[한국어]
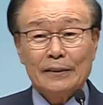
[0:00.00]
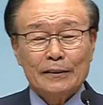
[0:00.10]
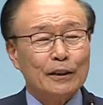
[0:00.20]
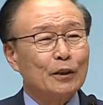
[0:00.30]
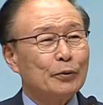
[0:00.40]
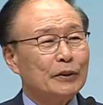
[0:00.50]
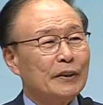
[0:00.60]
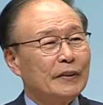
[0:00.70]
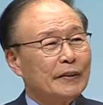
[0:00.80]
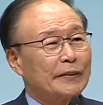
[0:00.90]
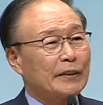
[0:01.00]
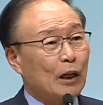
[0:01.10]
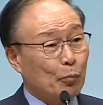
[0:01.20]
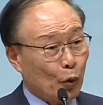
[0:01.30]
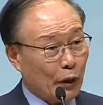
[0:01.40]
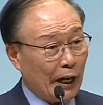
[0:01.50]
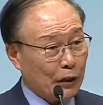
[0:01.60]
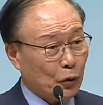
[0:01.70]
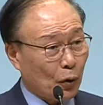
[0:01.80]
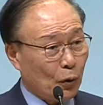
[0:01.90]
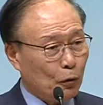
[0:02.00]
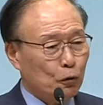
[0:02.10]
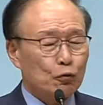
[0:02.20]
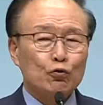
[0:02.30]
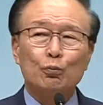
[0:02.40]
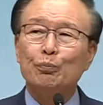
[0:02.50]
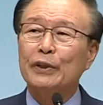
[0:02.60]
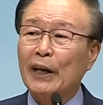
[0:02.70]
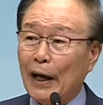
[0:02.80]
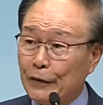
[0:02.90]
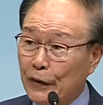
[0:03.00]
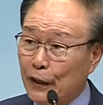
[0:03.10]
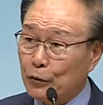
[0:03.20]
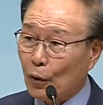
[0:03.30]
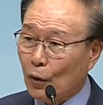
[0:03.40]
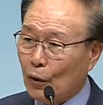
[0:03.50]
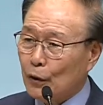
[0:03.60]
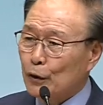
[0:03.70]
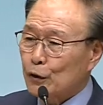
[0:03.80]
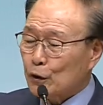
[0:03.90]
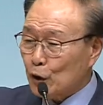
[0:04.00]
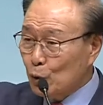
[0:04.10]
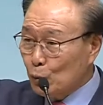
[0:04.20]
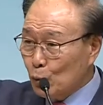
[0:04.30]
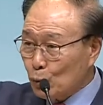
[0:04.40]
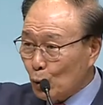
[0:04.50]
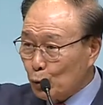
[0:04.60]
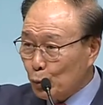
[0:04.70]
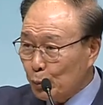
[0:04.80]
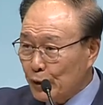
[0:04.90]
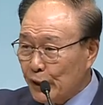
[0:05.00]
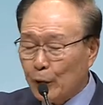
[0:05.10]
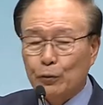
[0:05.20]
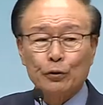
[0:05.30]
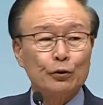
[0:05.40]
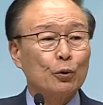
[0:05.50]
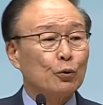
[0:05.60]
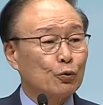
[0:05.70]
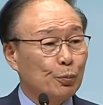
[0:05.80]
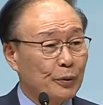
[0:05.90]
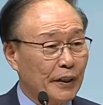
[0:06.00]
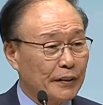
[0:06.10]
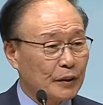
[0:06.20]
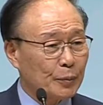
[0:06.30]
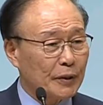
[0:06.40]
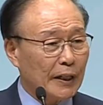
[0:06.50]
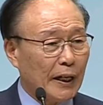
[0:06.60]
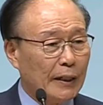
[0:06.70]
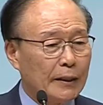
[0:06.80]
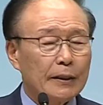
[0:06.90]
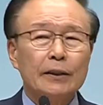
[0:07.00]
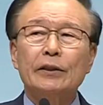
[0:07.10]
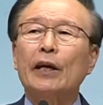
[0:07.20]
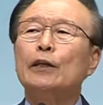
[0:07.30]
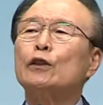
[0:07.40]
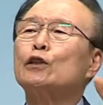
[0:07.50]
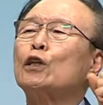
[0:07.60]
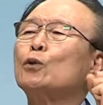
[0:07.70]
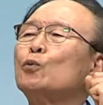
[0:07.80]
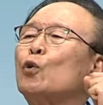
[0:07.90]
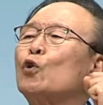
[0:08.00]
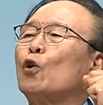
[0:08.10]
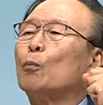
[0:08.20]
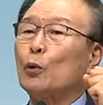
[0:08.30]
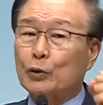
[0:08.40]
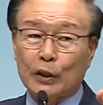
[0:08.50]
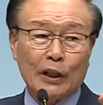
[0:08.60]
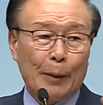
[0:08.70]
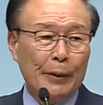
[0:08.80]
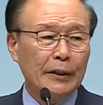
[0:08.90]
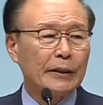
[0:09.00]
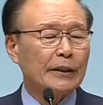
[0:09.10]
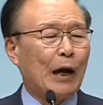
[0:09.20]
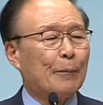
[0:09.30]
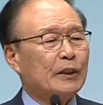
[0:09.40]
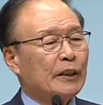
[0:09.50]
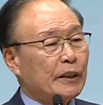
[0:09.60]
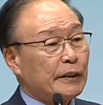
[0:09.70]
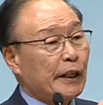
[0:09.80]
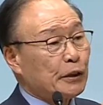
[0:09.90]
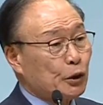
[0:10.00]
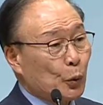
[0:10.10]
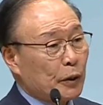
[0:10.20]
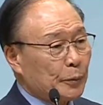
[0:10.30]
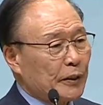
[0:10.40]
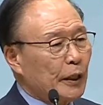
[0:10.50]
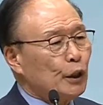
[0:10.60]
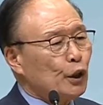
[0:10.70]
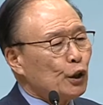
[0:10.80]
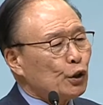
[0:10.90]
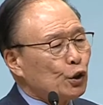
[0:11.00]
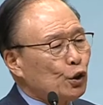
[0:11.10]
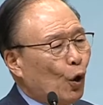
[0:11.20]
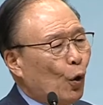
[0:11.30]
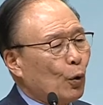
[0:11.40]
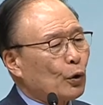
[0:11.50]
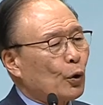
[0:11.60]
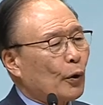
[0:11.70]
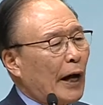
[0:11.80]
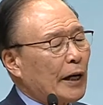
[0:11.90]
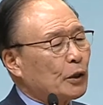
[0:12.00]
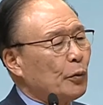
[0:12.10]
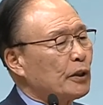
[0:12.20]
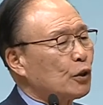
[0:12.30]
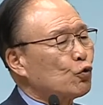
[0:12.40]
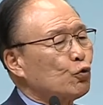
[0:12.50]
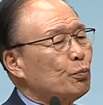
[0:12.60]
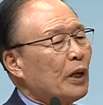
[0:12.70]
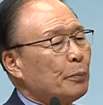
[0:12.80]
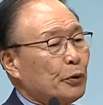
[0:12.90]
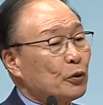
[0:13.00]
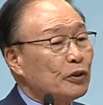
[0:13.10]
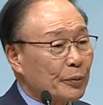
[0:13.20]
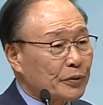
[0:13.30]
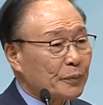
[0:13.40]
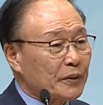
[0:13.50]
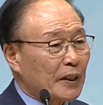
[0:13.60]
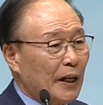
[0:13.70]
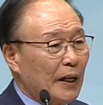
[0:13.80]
여러분이 잘 몰라도 준비가 안 돼도 천국도 준비되어 있고 지옥도 준비되어 있습니다. 근데 천국으로 못 들어가면 나머지는 그냥 지옥으로 된다. 지옥으로 가기 위해서 준비할 필요는 없습니다.